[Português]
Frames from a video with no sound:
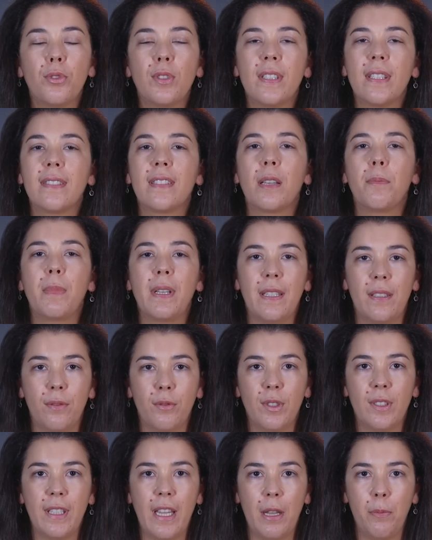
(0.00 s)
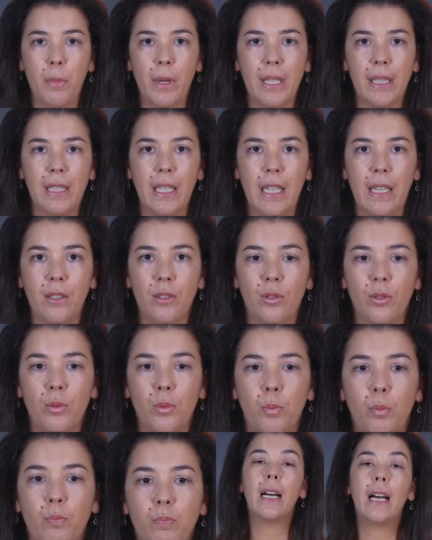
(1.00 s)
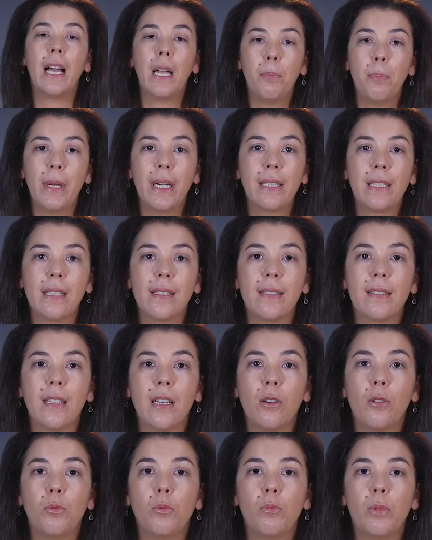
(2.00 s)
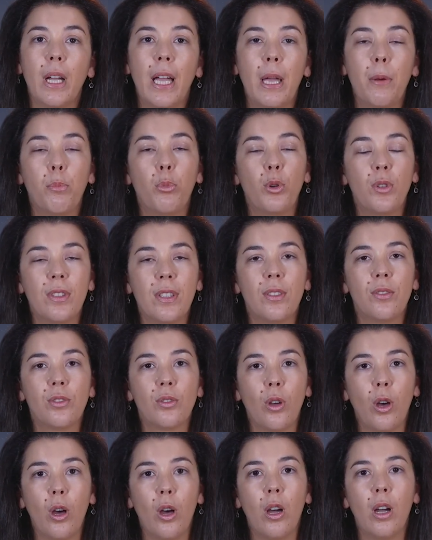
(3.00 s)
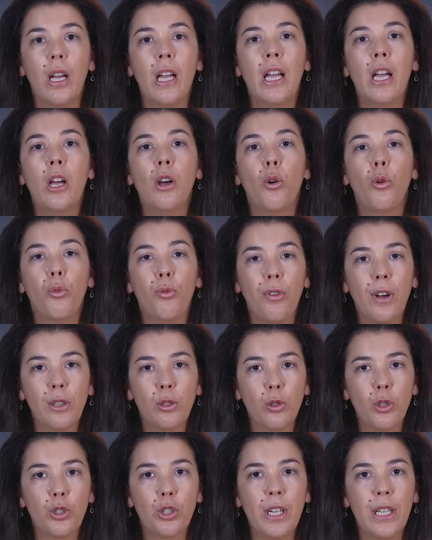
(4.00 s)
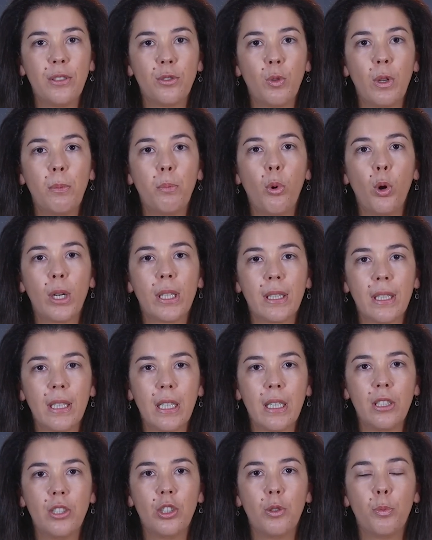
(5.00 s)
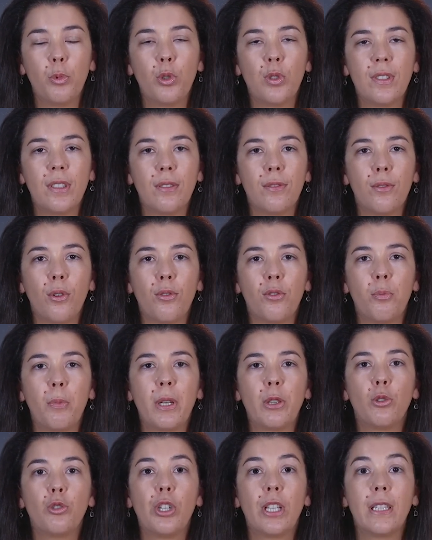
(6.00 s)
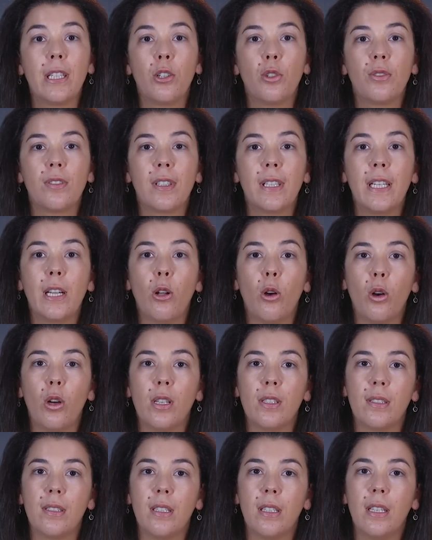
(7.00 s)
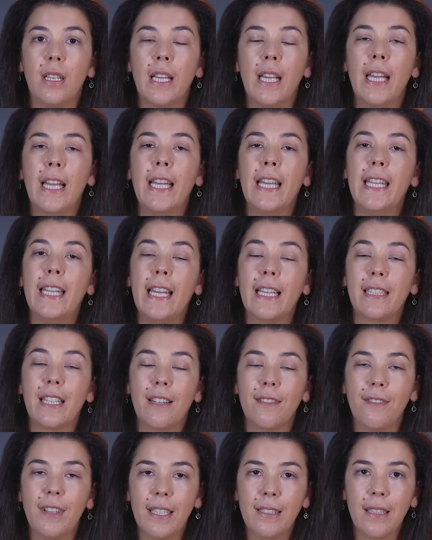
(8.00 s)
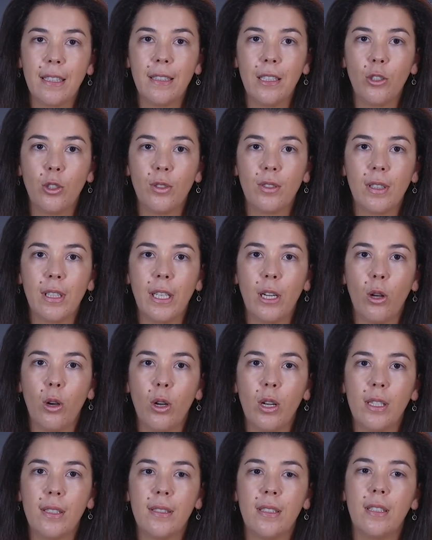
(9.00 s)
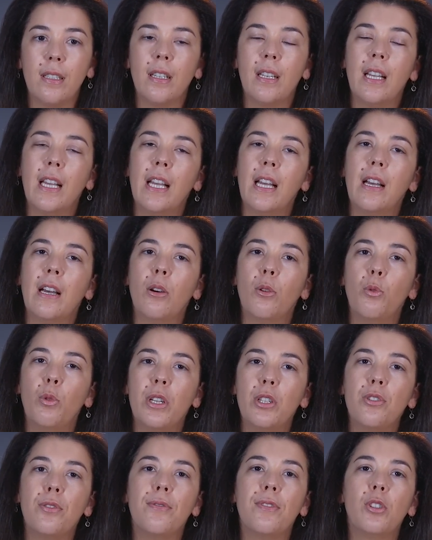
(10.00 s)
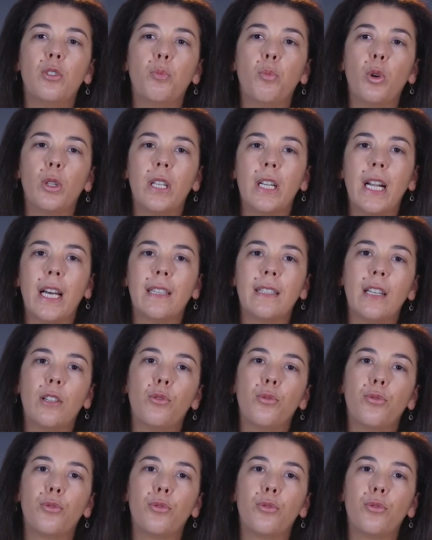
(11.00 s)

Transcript: você saber se você é hipertenso, a hipertensão é por si só um fator de risco importante para o desenvolvimento de aterosclerose. E através da aterosclerose, o indivíduo poderá ter no